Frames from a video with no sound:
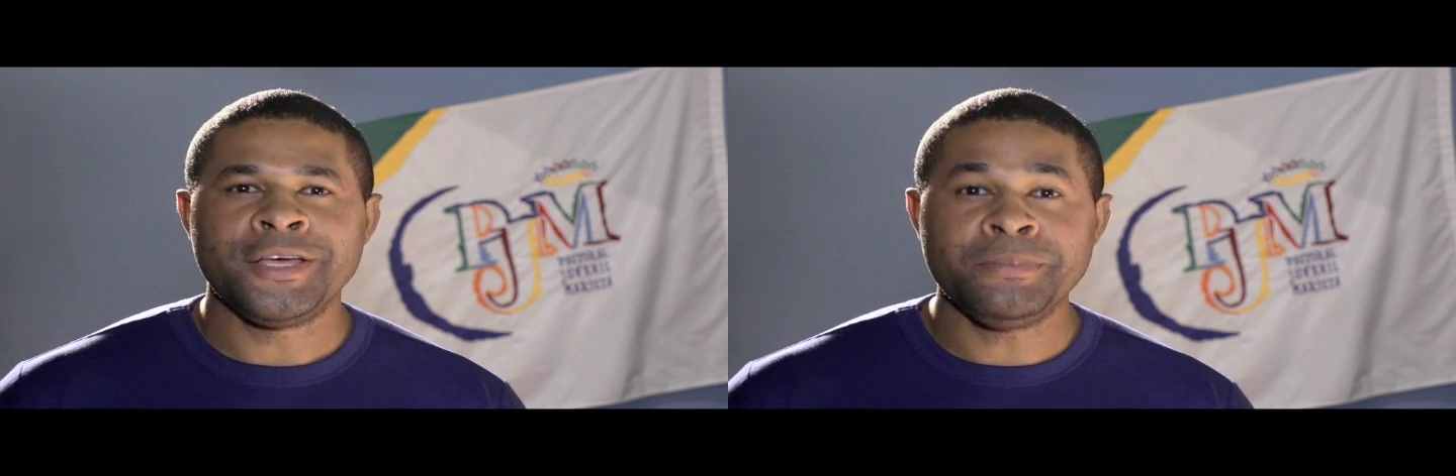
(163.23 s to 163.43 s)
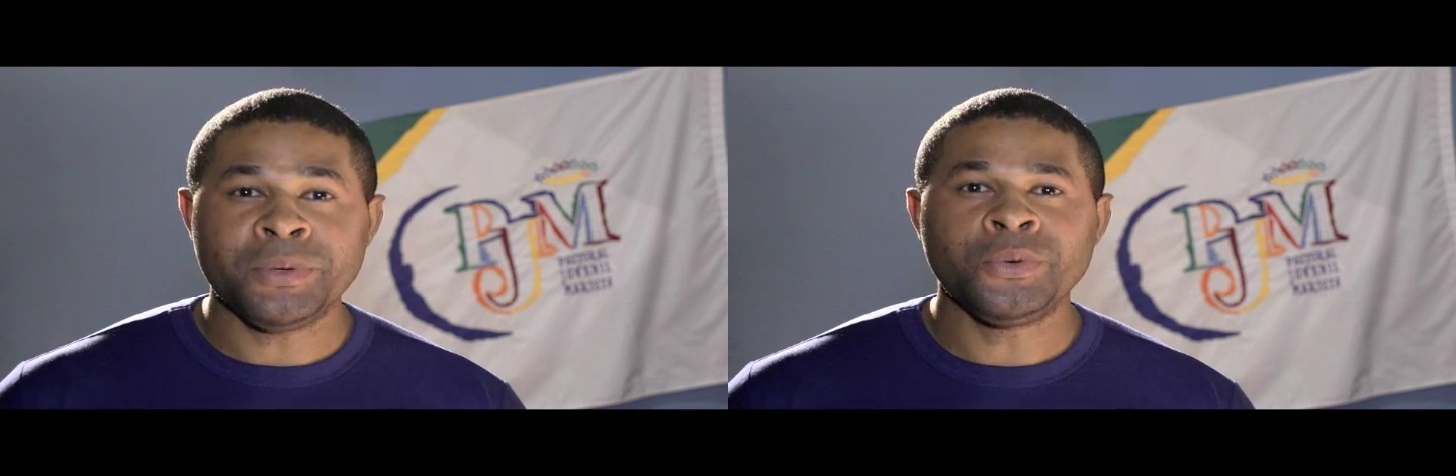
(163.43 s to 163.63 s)

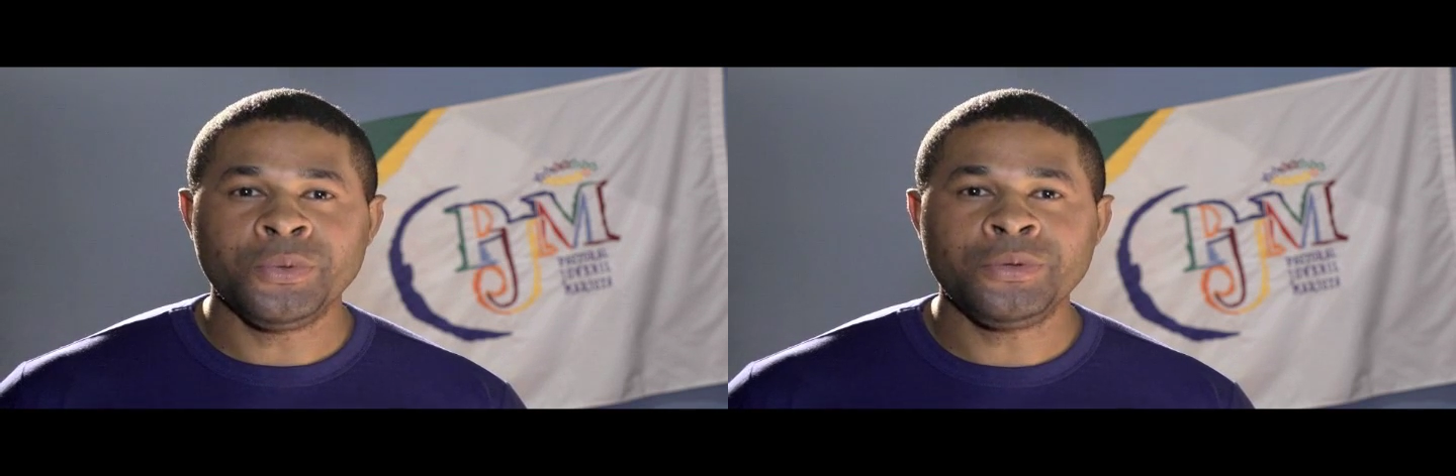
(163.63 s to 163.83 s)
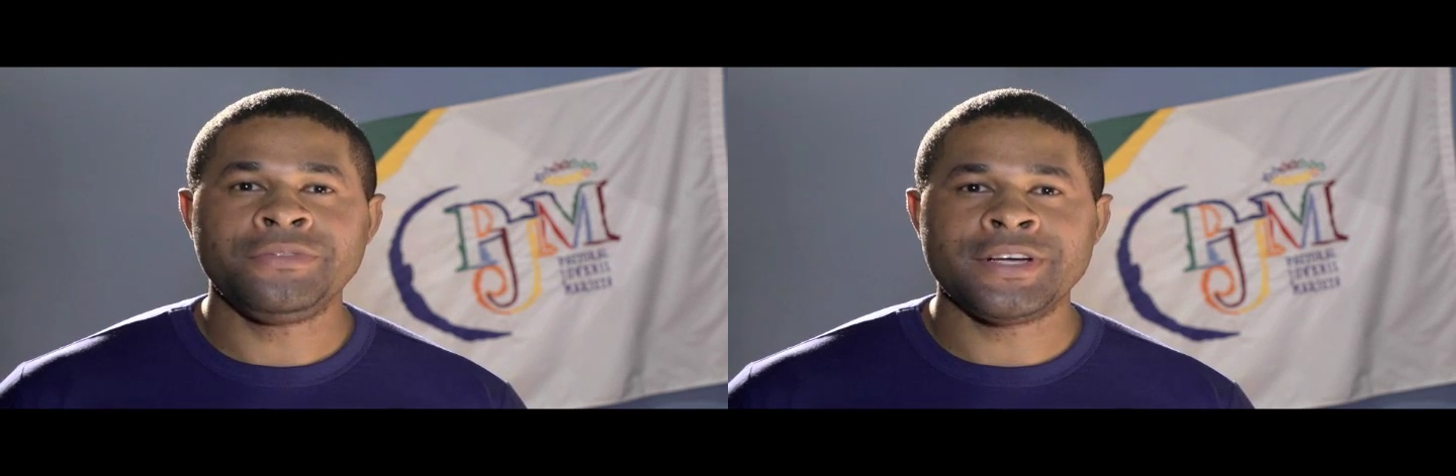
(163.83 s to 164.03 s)
e
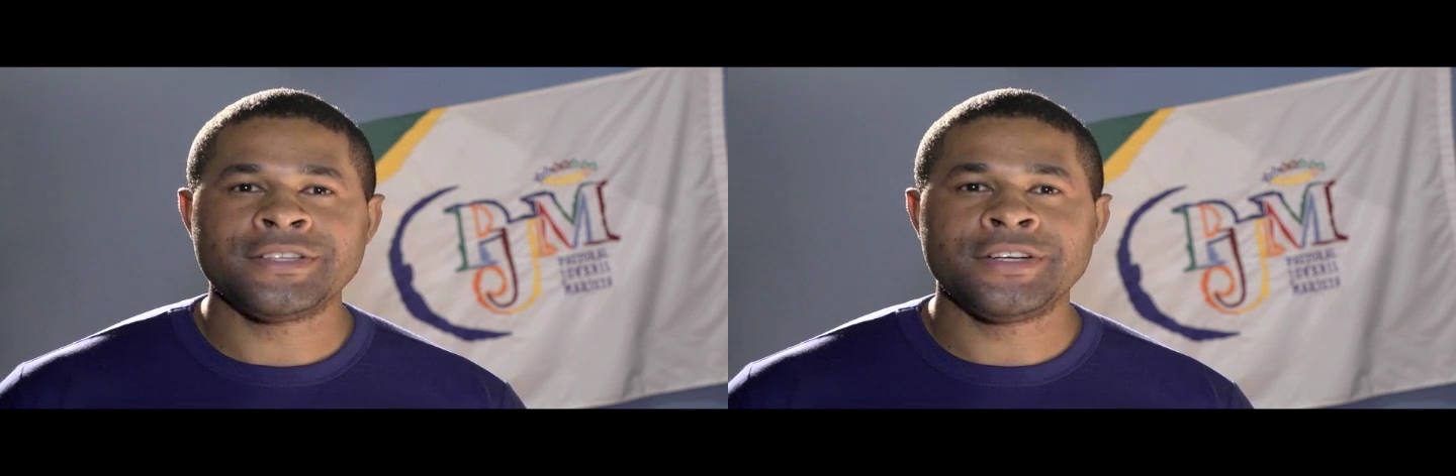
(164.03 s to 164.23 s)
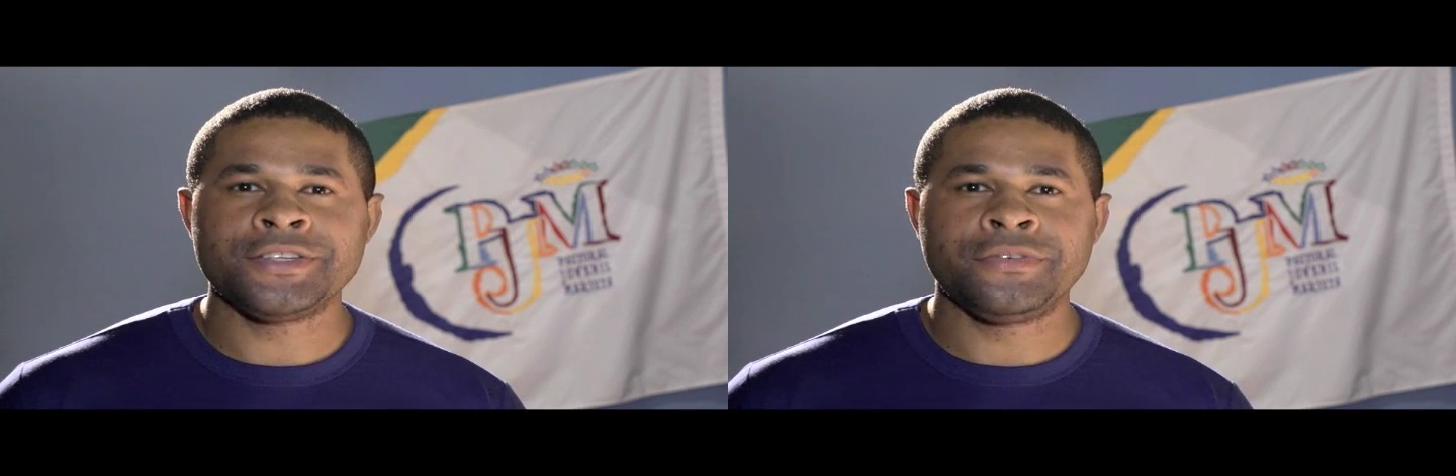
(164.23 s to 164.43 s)
procuro
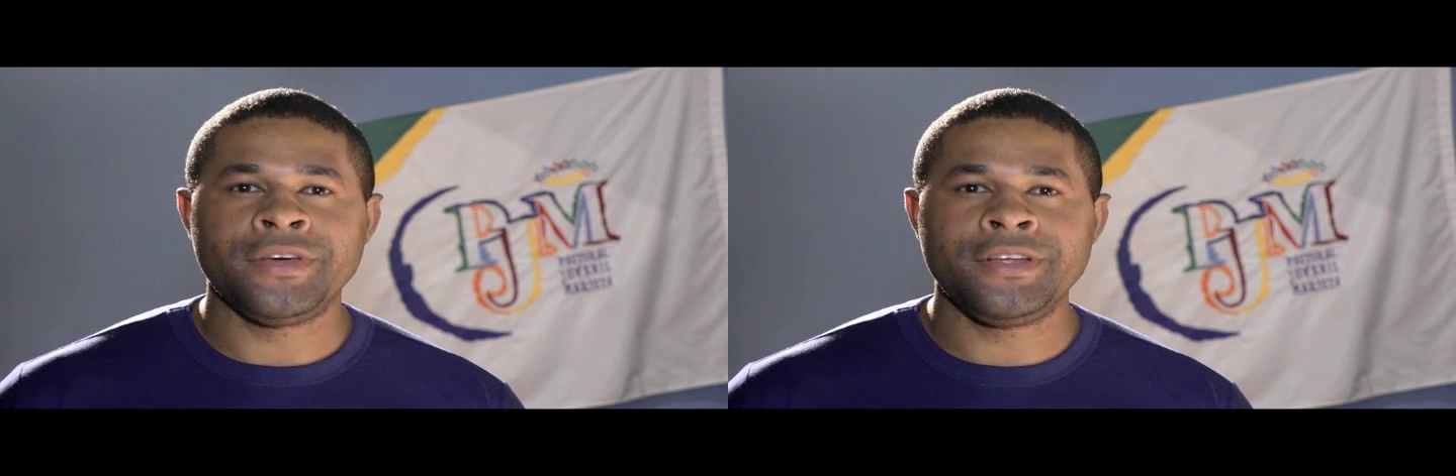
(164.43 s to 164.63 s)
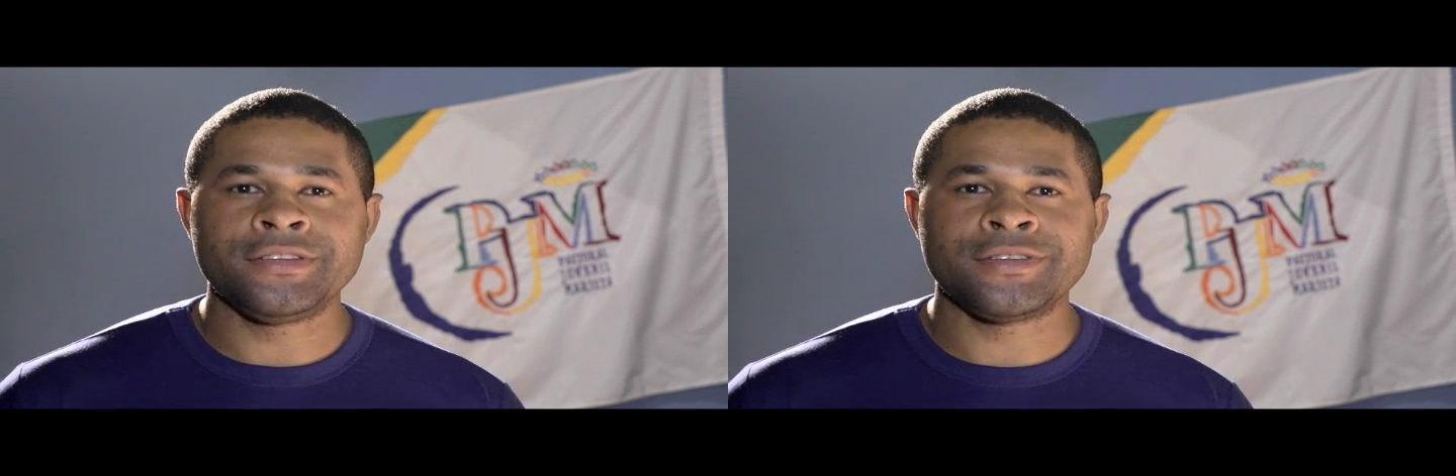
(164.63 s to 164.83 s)
fazer a
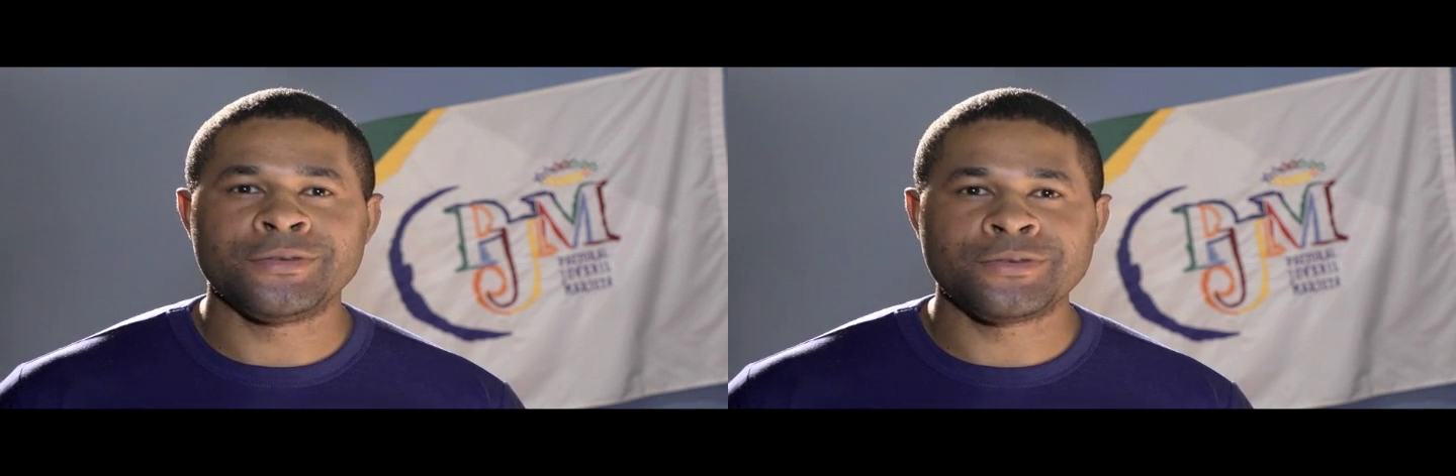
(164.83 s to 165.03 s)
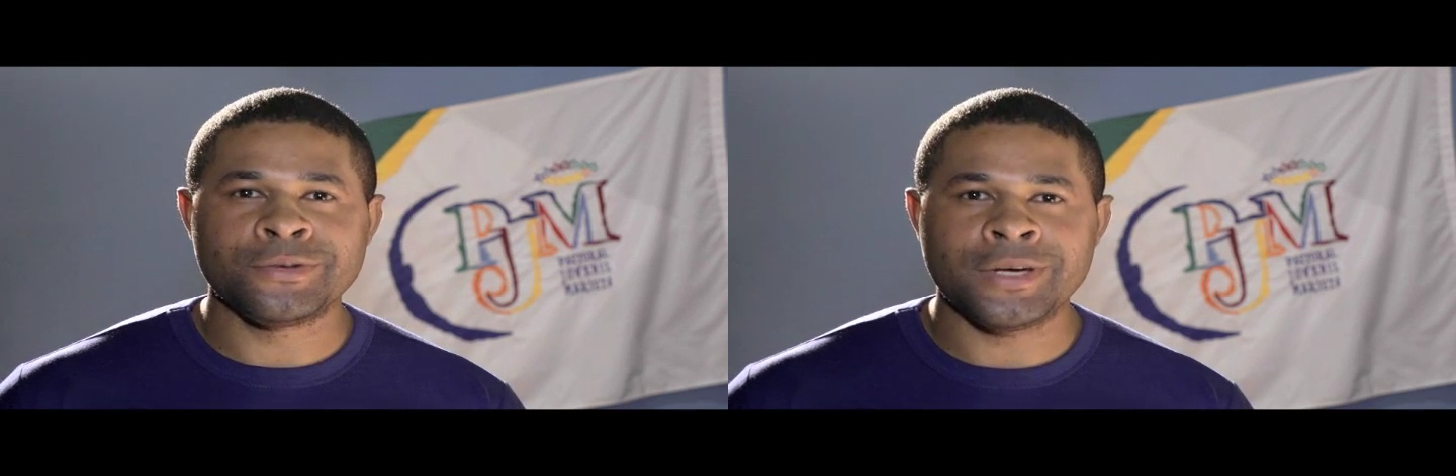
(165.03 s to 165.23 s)
diferença nos